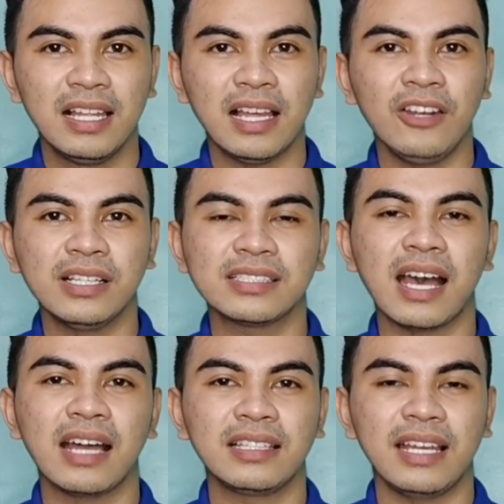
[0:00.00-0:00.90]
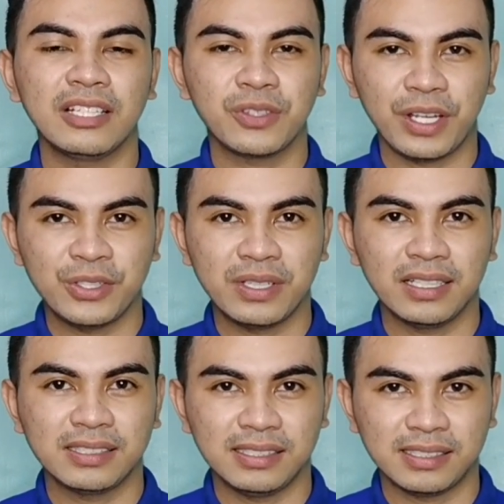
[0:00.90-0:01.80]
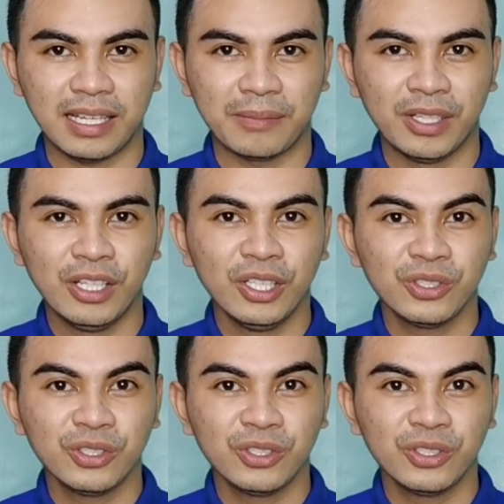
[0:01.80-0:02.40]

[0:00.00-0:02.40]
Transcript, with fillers: lalo na sa ating educational system.